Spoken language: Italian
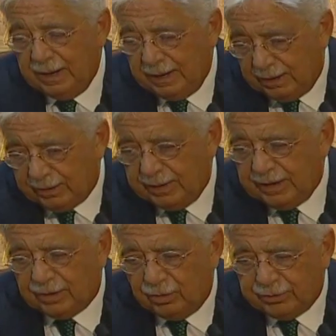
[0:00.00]

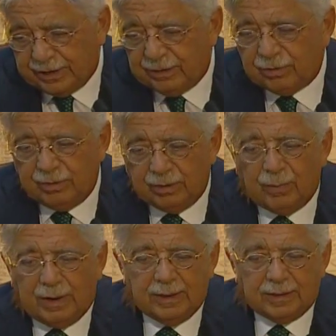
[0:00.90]
Naturalmente il contesto nel
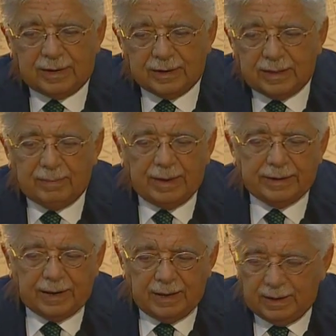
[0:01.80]
quale è stata
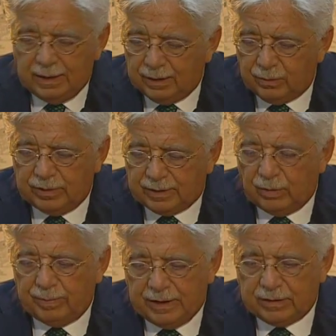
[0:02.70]
chiamata questa
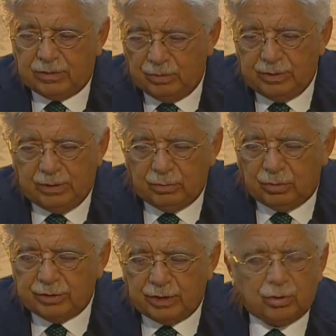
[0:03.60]
operazione è un
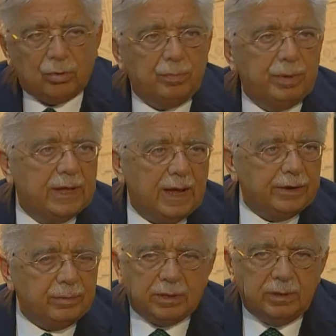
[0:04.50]
contesto
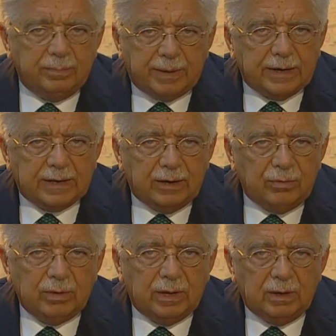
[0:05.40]
complicato, perché in pratica
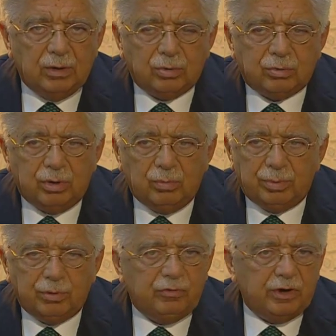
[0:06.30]
noi, il nostro è un
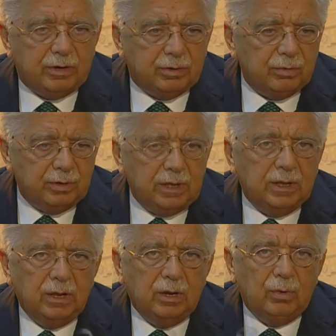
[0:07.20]
progetto di
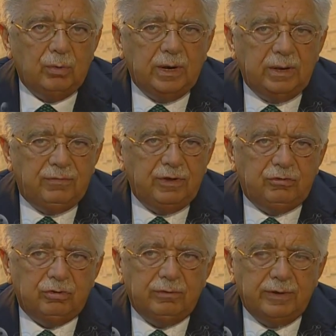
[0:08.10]
un
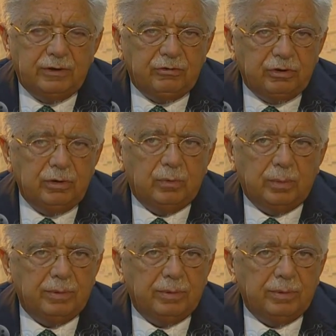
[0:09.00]
edificio di 25 x